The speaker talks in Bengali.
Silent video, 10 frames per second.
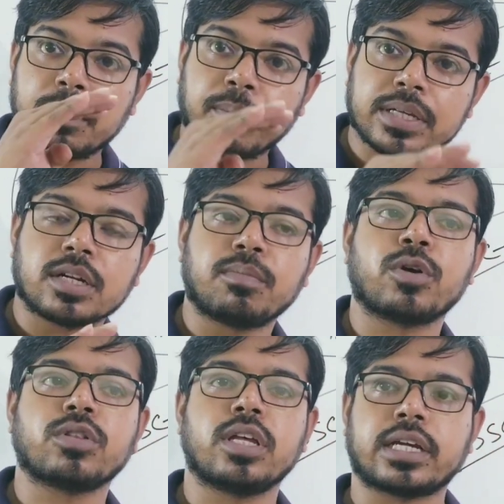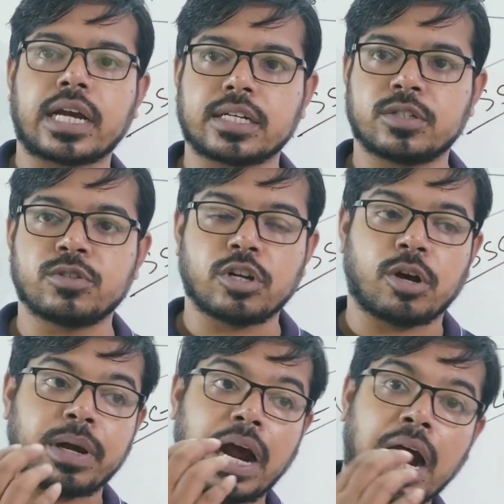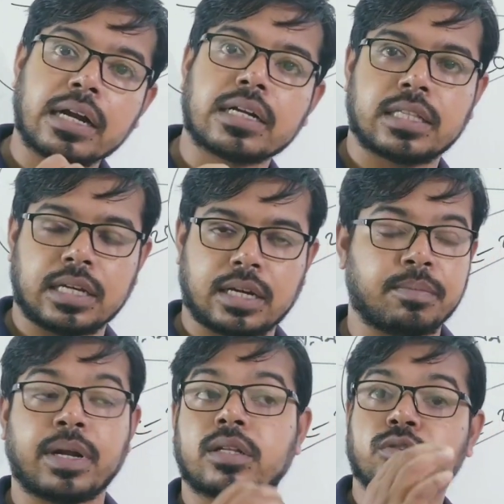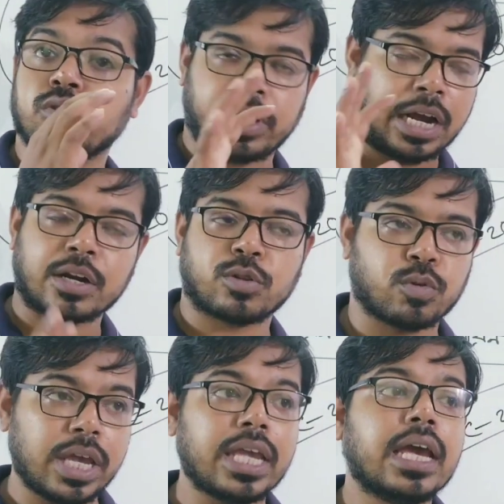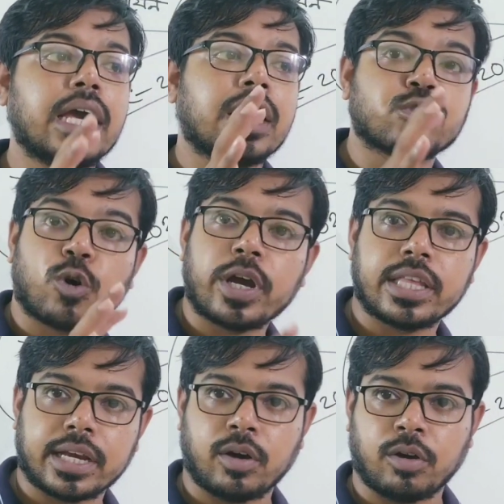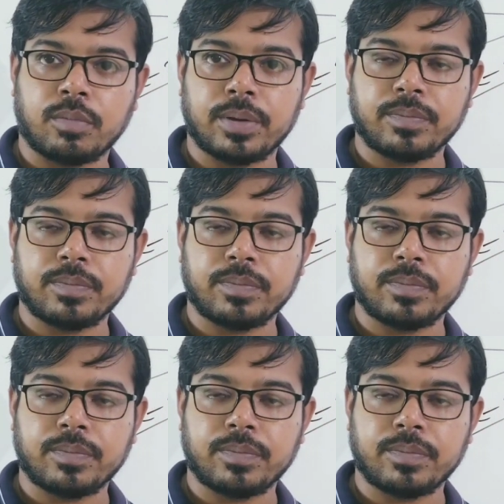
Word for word: পাঁচ নম্বর অধ্যায় থেকে একটা সৃজনশীল হবে আট থেকে মানে সরি আট তো নেই ছয় থেকে হবে